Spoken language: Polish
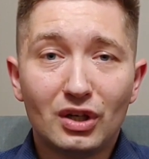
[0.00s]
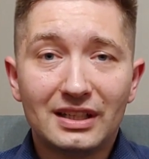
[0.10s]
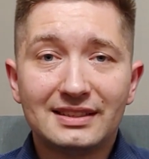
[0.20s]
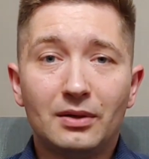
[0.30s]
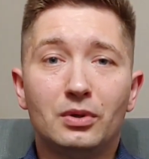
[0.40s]

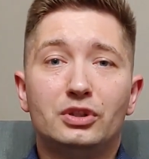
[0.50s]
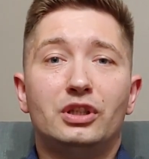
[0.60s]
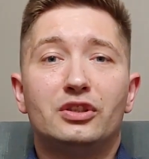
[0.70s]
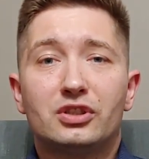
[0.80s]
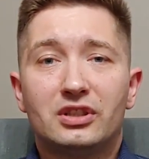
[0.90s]
okazało
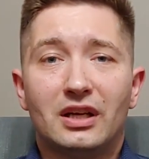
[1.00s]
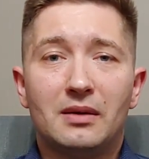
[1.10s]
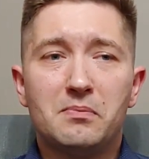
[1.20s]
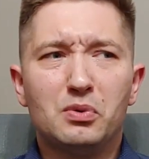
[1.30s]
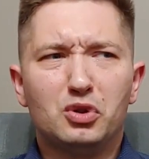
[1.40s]
się,
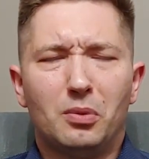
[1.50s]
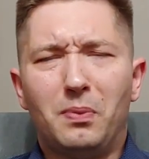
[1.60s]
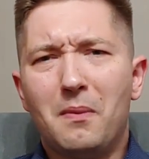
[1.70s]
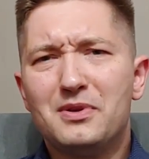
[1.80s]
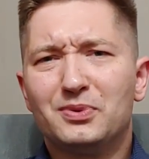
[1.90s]
że był to
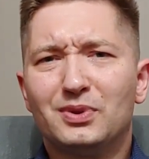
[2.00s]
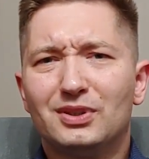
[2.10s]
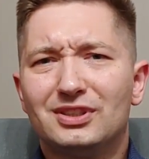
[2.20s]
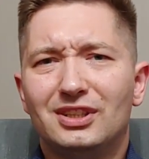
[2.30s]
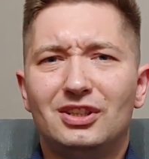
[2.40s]
pomysł
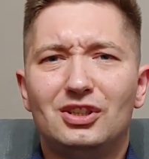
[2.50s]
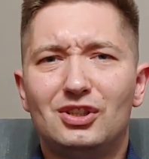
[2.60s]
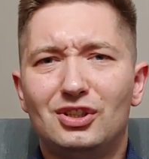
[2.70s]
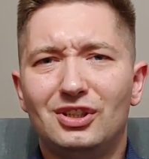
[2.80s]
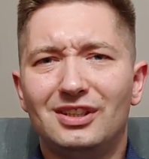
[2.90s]

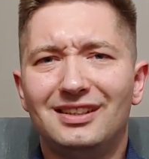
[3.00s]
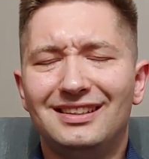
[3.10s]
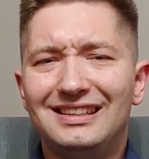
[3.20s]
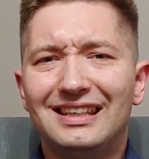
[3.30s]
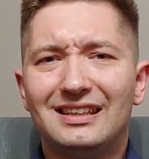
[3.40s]
dosyć
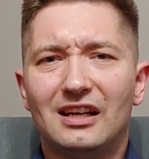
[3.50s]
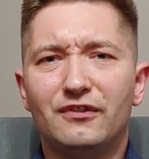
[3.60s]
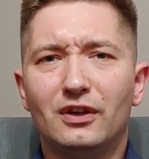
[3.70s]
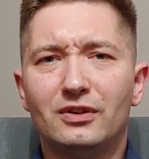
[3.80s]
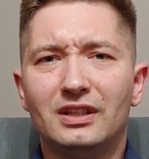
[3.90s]
e,
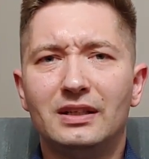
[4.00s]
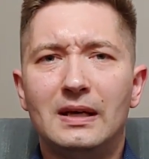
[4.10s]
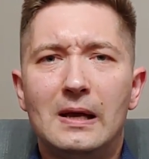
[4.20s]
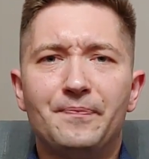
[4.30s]
nietrafiony